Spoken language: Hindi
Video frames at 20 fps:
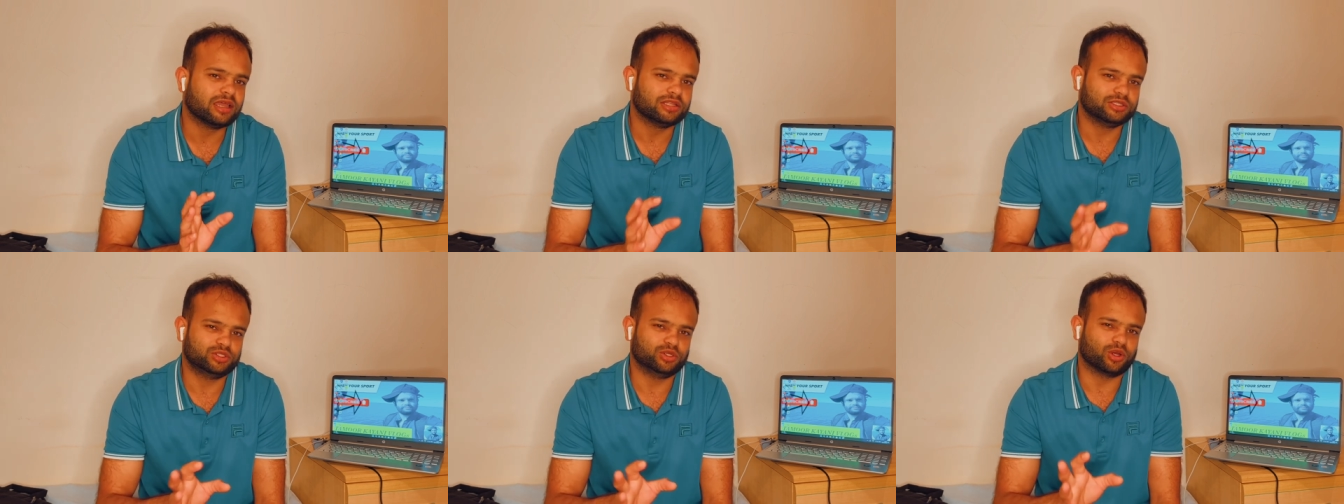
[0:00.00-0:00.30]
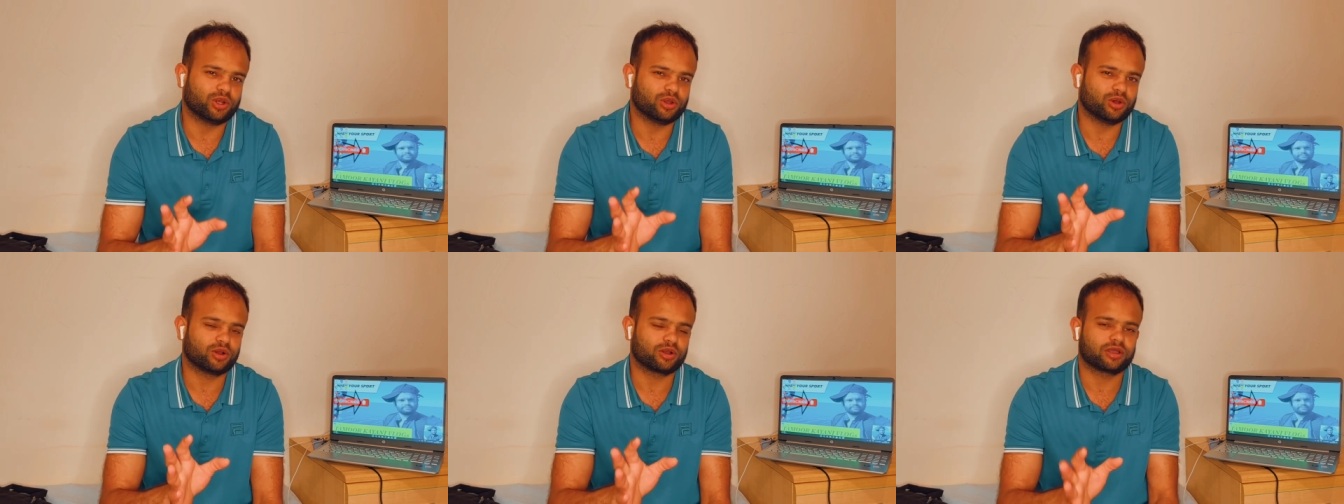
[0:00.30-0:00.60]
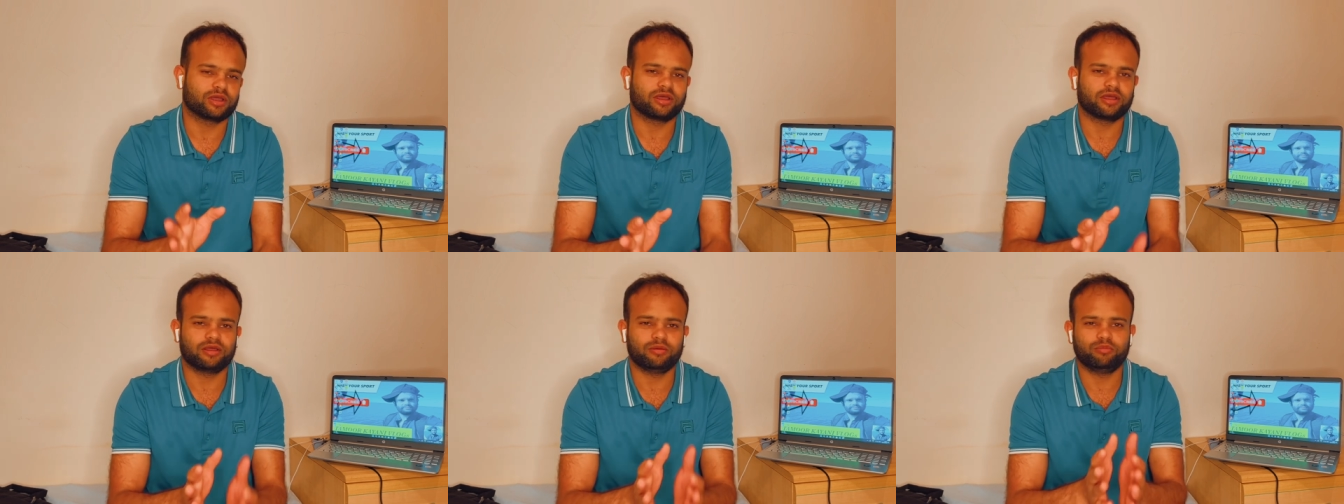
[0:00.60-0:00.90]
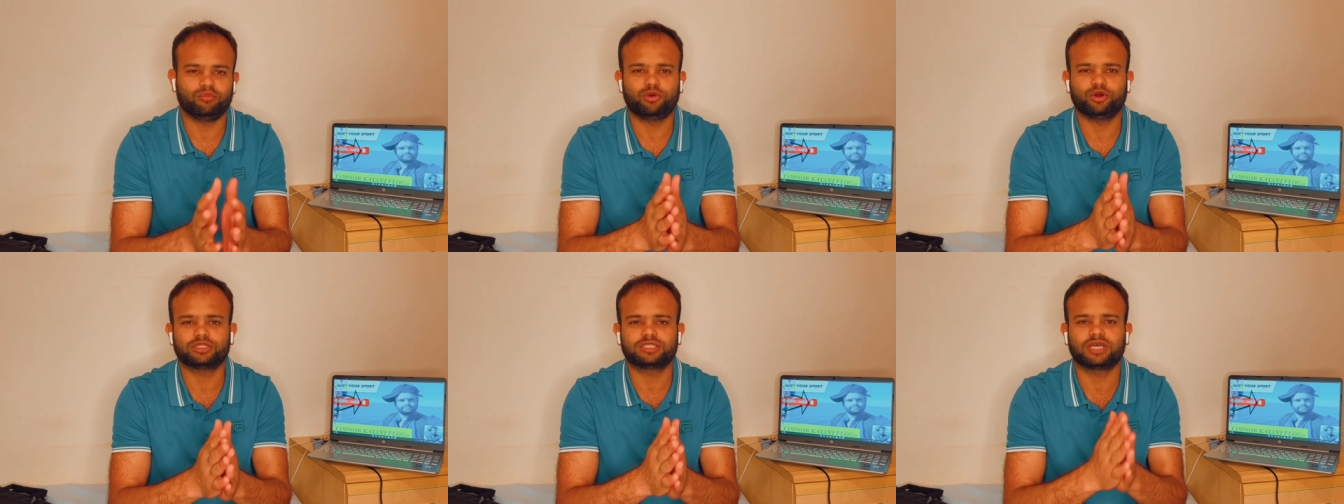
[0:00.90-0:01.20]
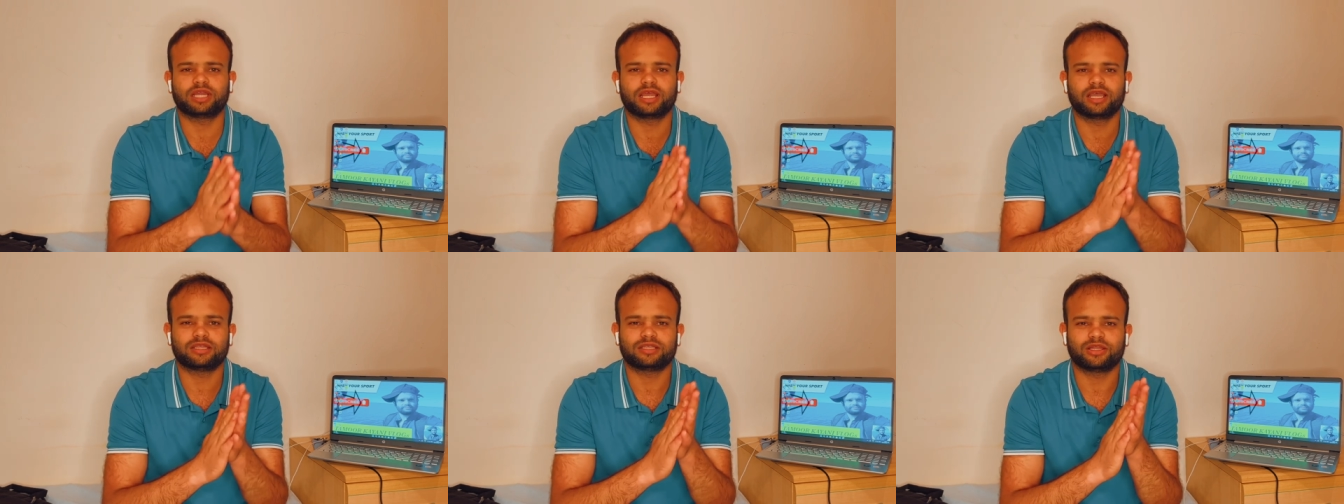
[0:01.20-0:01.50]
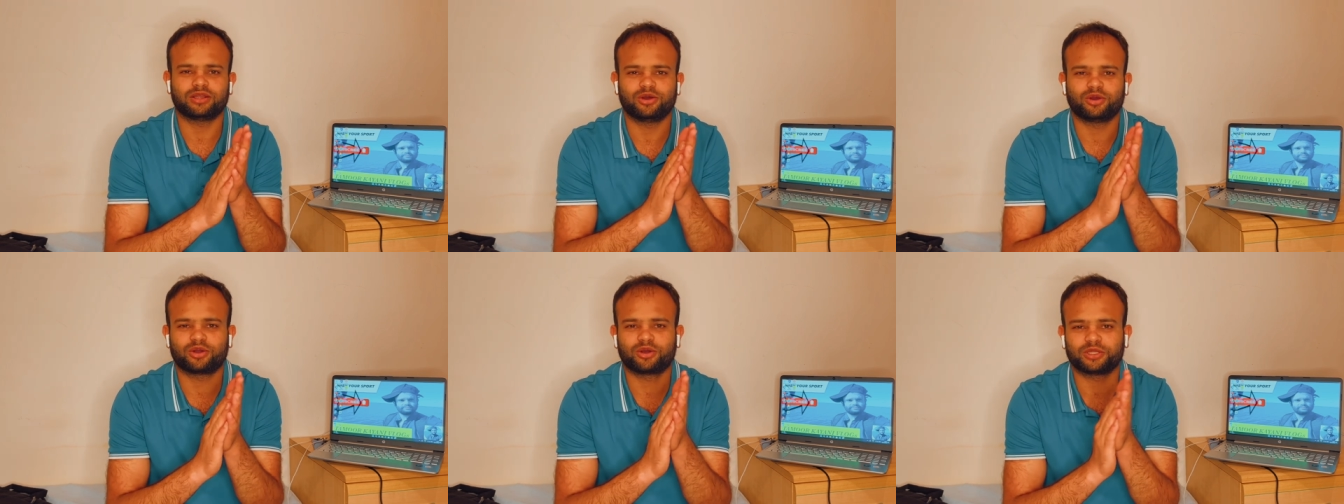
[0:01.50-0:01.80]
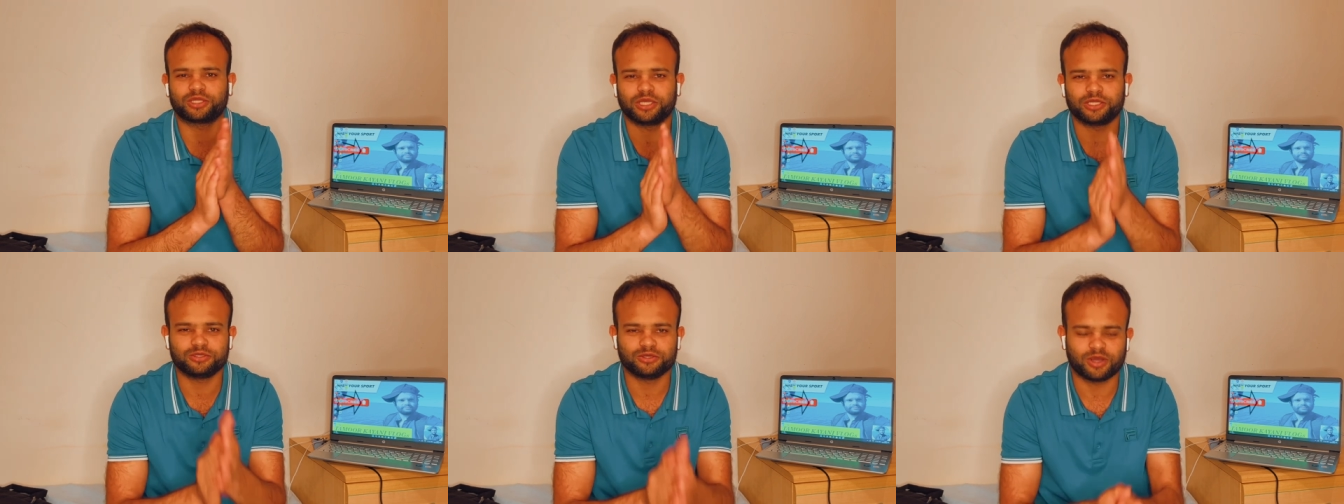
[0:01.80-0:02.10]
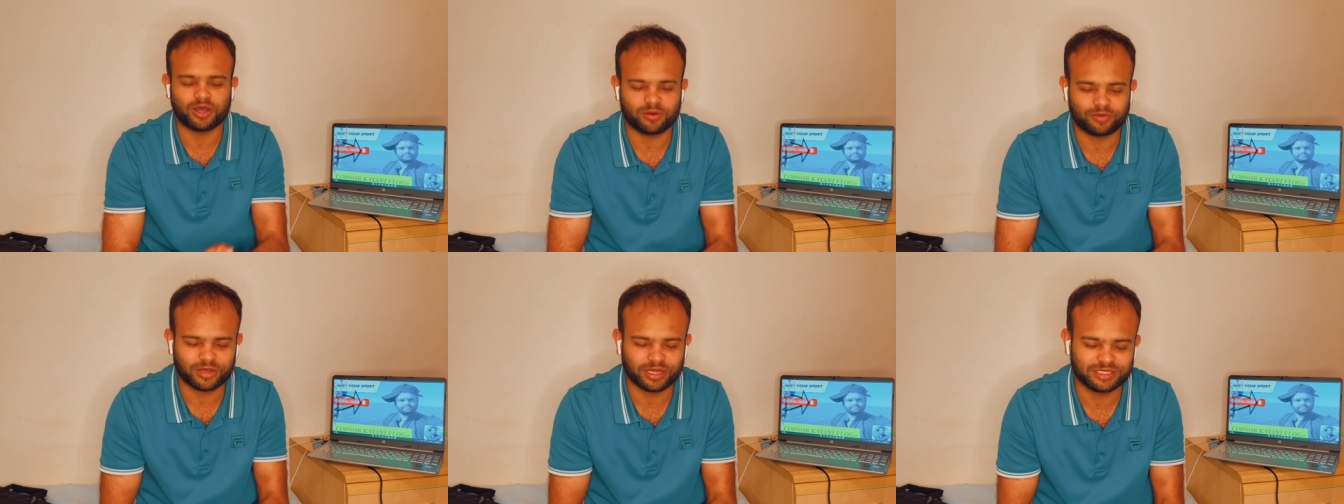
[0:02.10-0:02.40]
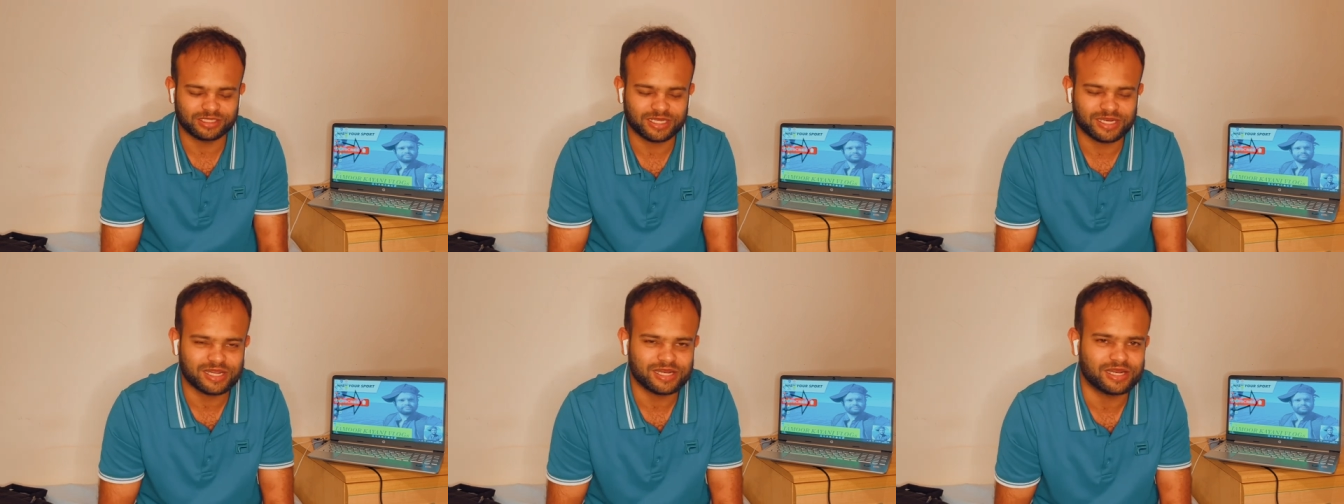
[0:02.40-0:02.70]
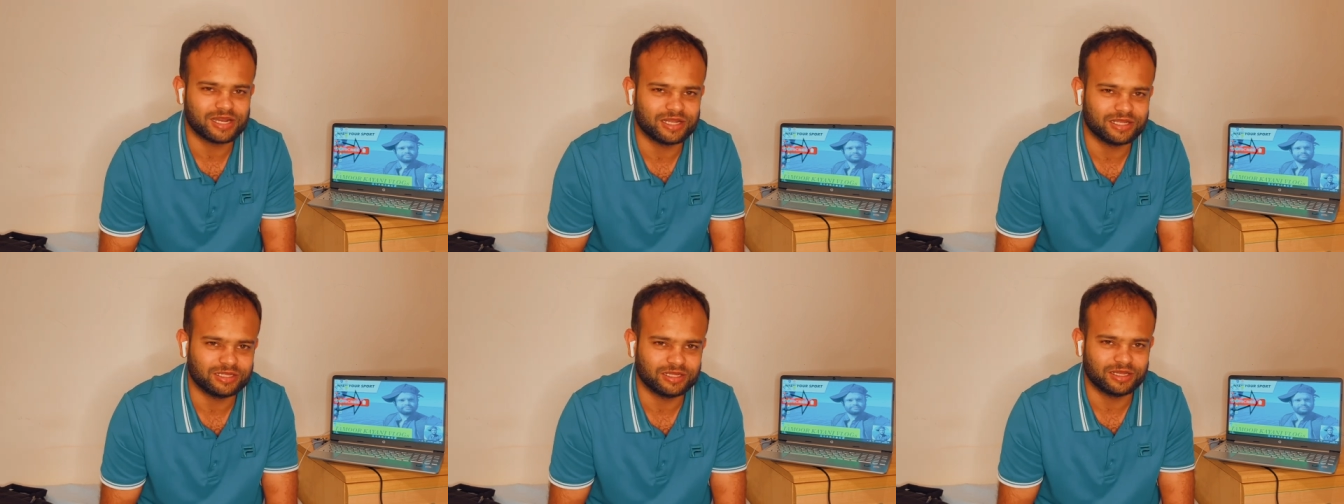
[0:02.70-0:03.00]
जो लोग बहुत सारे ऐसे लोग होते हैं जो आपका चैनल